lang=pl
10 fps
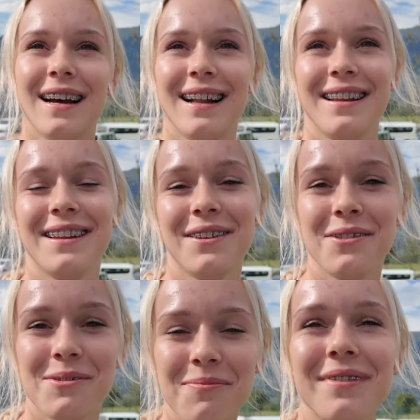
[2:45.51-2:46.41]
ale
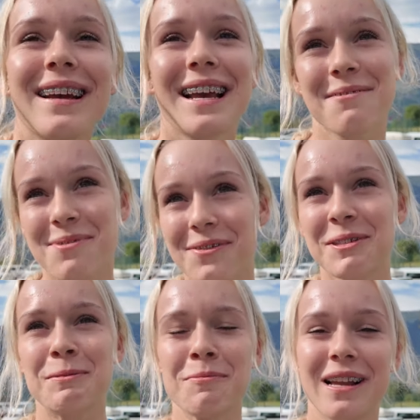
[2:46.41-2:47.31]
no, tak jak było
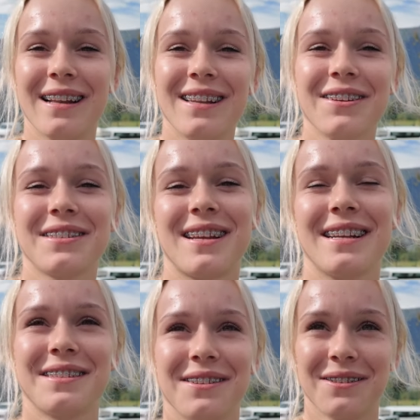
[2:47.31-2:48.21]
wspomniane, to
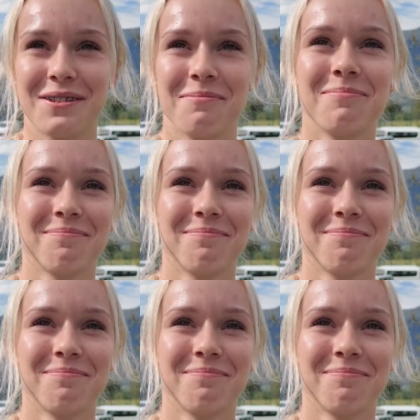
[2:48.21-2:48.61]
stres, no to